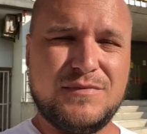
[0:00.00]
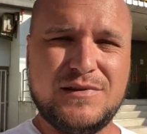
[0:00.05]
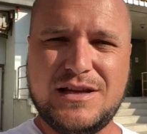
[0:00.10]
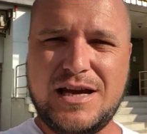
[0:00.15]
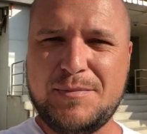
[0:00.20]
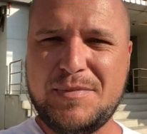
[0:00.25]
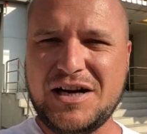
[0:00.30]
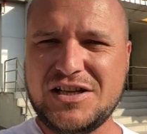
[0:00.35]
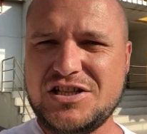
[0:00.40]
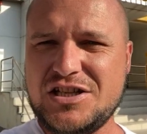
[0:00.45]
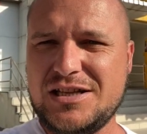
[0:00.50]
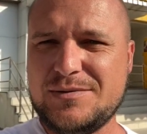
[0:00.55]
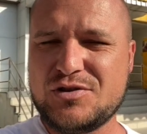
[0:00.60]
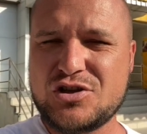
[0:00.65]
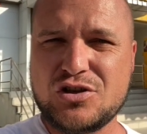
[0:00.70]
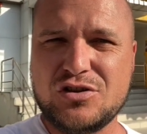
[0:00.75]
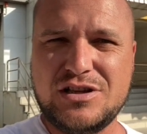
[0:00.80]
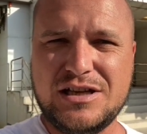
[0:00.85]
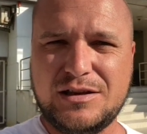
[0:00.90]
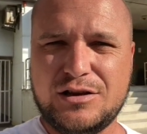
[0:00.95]
najbardziej nam
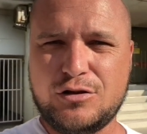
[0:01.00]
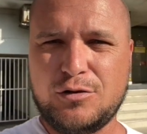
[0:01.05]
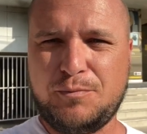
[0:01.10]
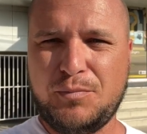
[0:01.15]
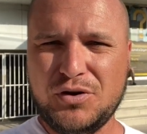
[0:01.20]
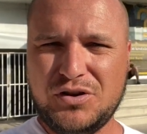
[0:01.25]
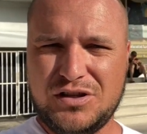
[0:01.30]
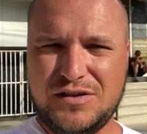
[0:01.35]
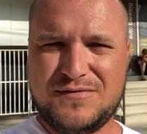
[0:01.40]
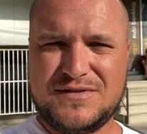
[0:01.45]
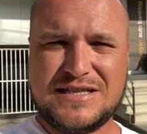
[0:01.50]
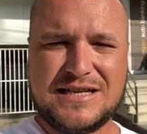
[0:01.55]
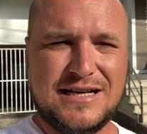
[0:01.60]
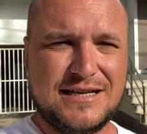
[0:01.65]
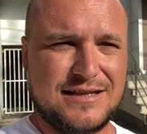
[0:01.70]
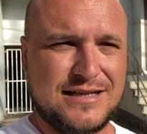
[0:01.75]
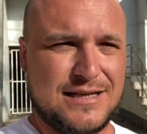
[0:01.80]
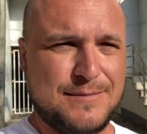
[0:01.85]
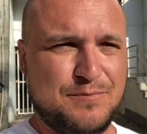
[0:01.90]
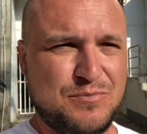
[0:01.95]
szkoda tylko pod tym
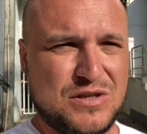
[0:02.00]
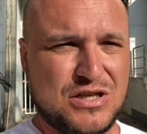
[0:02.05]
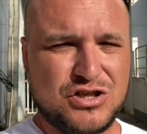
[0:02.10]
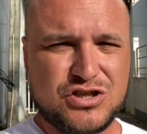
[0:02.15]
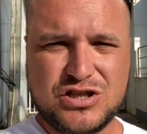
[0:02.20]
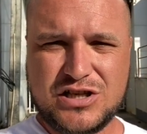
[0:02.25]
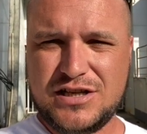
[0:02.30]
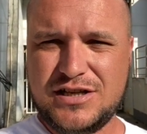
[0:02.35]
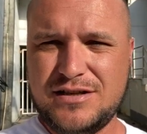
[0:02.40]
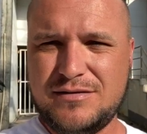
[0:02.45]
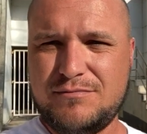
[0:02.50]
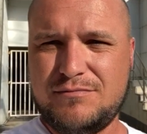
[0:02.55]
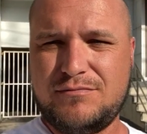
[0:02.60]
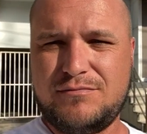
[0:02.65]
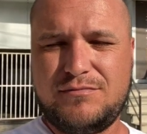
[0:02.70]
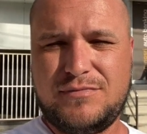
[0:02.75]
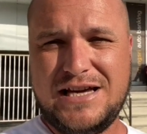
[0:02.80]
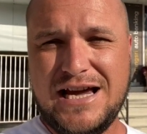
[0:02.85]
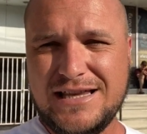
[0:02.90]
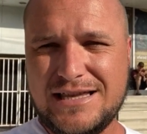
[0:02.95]
względem, że
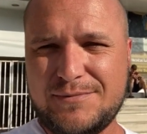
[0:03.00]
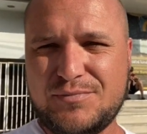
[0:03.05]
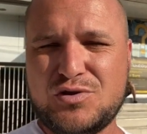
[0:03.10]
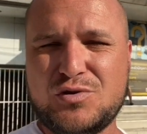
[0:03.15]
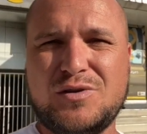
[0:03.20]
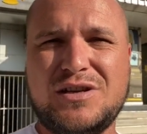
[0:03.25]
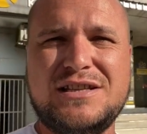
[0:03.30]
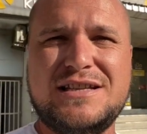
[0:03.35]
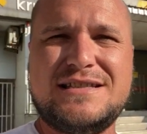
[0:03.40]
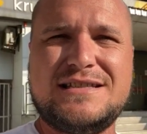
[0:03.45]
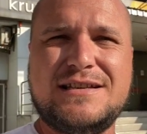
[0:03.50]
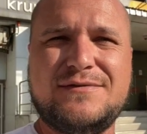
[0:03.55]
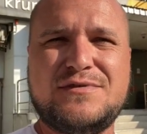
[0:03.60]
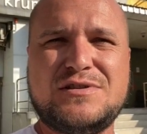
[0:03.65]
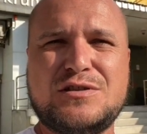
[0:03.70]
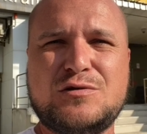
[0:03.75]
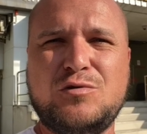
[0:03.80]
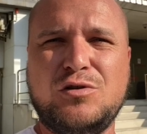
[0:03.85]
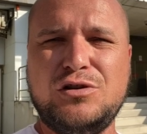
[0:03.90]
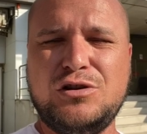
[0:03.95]
ja na przykład jestem
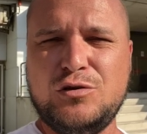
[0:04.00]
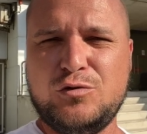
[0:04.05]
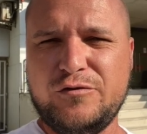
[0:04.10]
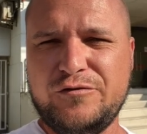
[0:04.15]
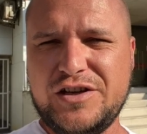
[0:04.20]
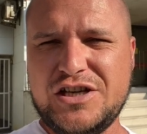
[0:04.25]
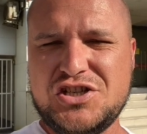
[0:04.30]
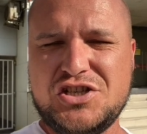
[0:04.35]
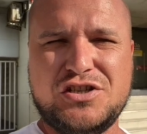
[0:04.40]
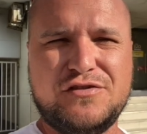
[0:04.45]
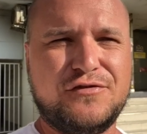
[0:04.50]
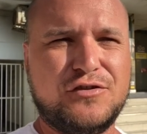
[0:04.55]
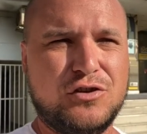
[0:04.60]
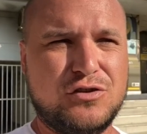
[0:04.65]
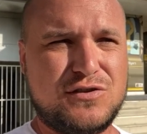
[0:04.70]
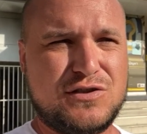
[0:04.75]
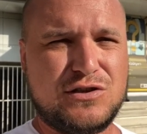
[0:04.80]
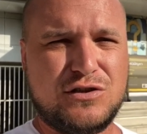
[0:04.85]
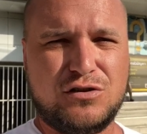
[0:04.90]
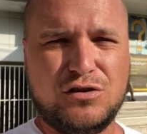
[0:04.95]
skłonny uwierzyć w
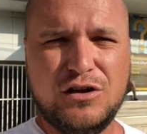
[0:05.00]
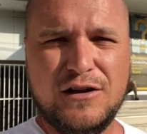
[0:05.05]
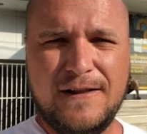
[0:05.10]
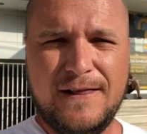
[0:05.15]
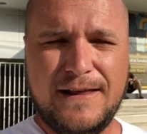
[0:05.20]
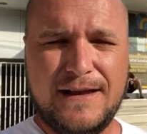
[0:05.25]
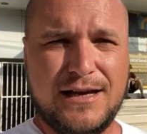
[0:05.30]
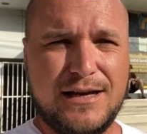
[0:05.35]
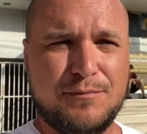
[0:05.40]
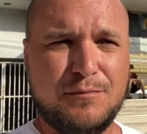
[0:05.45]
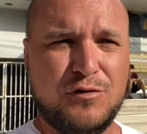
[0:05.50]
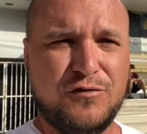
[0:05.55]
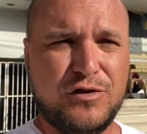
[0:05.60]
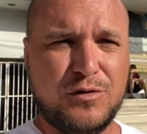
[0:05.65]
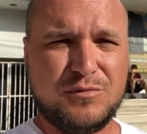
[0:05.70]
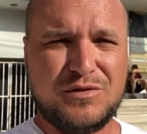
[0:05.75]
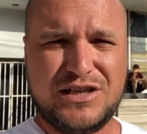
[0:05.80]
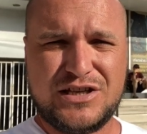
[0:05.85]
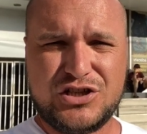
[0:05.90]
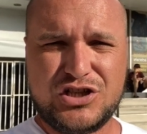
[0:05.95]
to, co e,
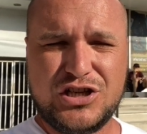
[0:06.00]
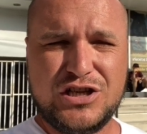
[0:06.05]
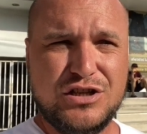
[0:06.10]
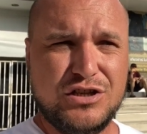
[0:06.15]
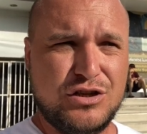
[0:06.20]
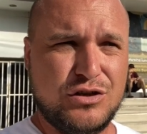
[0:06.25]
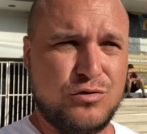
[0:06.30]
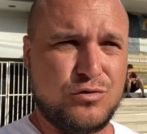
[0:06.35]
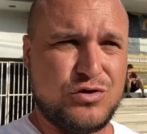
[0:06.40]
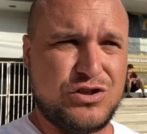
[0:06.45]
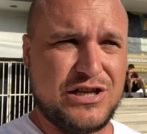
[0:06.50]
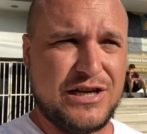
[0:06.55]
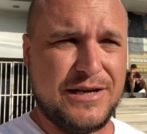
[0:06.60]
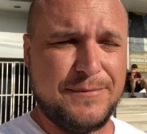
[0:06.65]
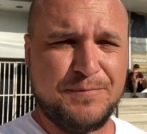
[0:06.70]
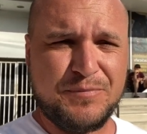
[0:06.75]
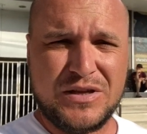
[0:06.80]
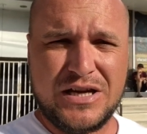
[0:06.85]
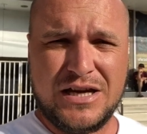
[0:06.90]
mówią też inni ludzie,